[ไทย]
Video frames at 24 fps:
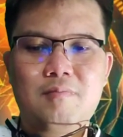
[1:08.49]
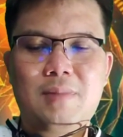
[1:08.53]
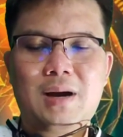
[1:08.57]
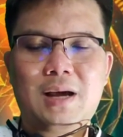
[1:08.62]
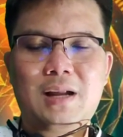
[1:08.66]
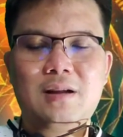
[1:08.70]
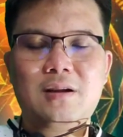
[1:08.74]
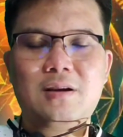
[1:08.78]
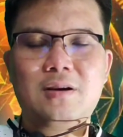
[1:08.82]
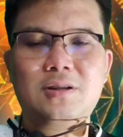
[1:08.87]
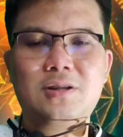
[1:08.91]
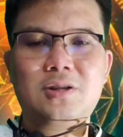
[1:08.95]
มั
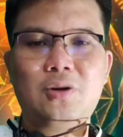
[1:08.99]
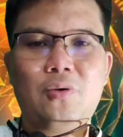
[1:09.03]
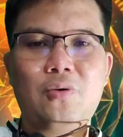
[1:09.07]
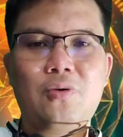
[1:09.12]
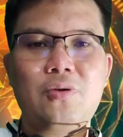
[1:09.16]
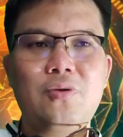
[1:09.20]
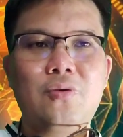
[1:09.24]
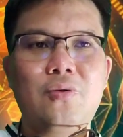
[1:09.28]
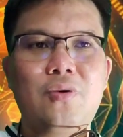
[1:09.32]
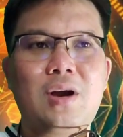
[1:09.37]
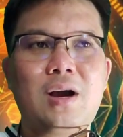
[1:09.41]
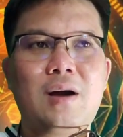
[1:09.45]
นก็ตก
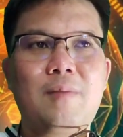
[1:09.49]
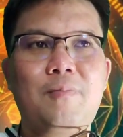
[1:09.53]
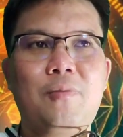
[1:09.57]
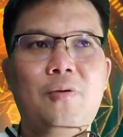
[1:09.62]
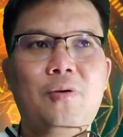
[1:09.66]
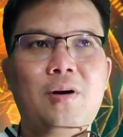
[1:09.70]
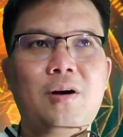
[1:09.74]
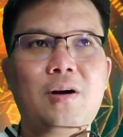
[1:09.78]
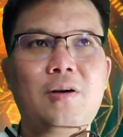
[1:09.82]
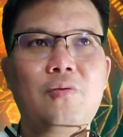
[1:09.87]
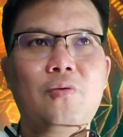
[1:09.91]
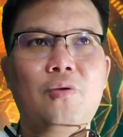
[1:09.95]
อยู่กับพ
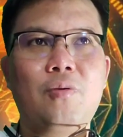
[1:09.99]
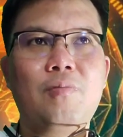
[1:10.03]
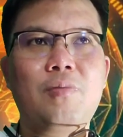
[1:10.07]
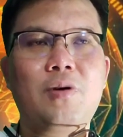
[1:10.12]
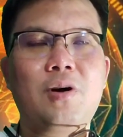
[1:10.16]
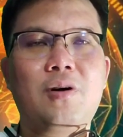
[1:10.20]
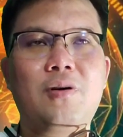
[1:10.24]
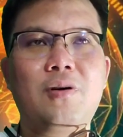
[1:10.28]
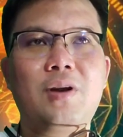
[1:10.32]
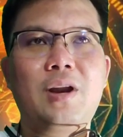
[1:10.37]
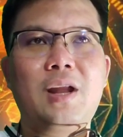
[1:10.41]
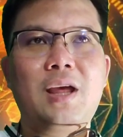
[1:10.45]
วกกลุ่ม
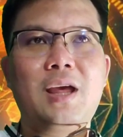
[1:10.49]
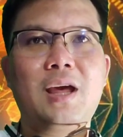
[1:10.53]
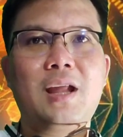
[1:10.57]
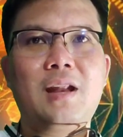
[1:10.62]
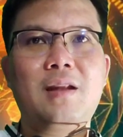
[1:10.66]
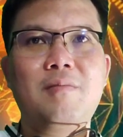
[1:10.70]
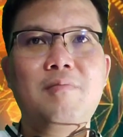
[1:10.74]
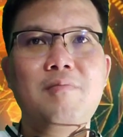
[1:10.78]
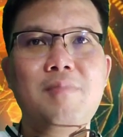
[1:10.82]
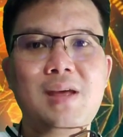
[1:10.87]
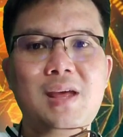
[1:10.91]
ของเหรียญ